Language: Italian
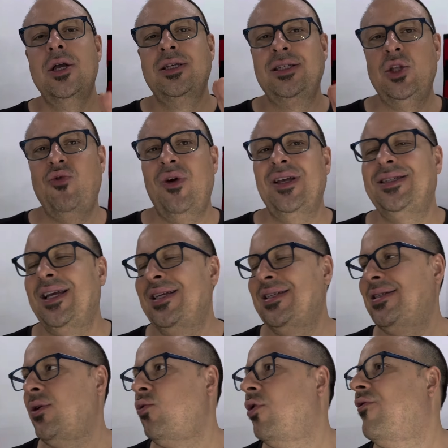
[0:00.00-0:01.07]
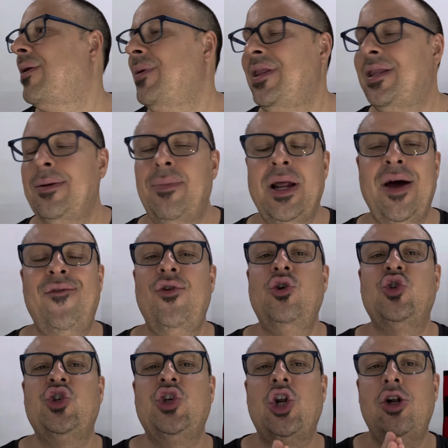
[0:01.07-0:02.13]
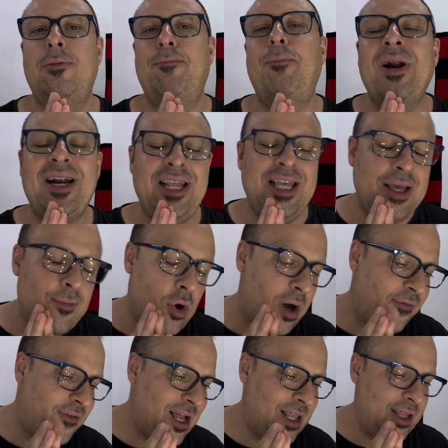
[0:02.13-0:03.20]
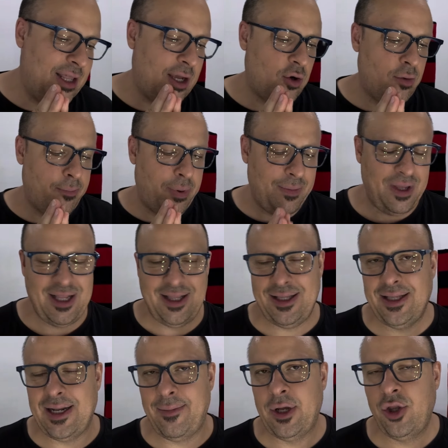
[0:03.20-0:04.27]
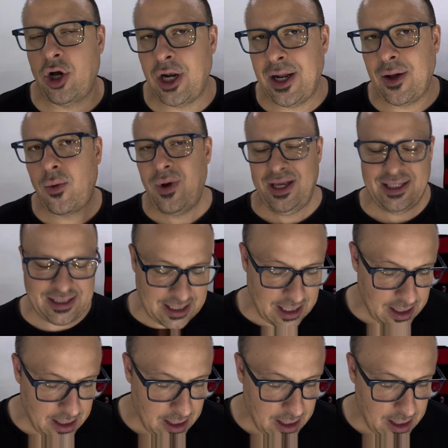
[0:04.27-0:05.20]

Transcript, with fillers: se dovesse essere uno veramente bravo, io sarò il primo a fargli dei complimenti della Madonna. Questa